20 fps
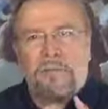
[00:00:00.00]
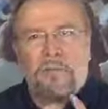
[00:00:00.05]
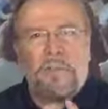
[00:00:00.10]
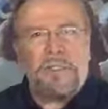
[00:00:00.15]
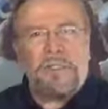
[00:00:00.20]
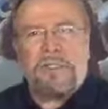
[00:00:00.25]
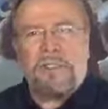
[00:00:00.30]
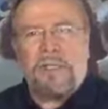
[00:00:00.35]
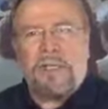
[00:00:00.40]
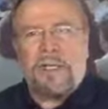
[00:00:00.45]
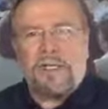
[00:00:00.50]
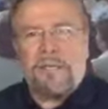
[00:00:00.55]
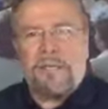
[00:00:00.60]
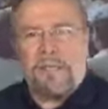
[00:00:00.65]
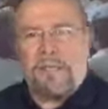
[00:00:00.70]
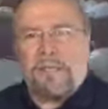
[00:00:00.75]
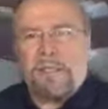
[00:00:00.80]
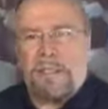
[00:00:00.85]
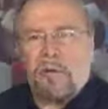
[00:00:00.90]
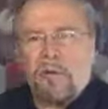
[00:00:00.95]
turística de
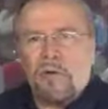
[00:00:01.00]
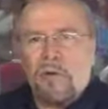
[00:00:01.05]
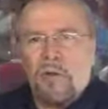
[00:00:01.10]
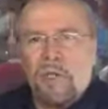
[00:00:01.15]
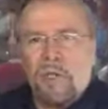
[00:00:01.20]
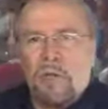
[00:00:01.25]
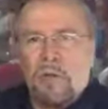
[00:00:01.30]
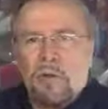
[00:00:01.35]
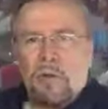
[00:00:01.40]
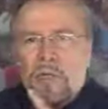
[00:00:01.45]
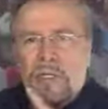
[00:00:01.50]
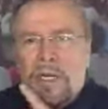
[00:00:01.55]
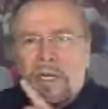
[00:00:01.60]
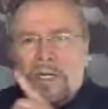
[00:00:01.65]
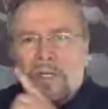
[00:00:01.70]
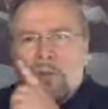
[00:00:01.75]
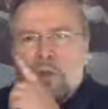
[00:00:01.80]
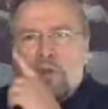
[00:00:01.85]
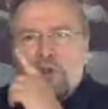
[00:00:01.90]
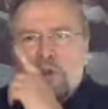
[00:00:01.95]
México con el
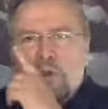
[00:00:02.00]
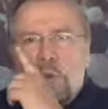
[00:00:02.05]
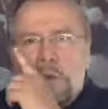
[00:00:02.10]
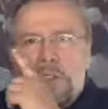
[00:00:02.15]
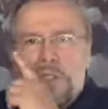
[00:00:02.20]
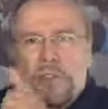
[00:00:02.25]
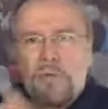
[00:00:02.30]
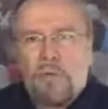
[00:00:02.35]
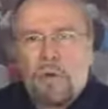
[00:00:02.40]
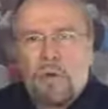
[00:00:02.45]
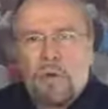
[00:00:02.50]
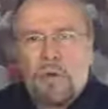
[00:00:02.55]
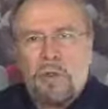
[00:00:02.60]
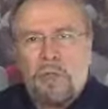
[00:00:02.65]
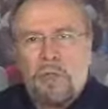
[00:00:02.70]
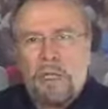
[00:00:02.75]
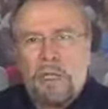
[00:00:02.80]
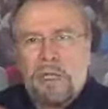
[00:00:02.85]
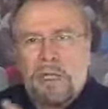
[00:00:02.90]
ecoturismo,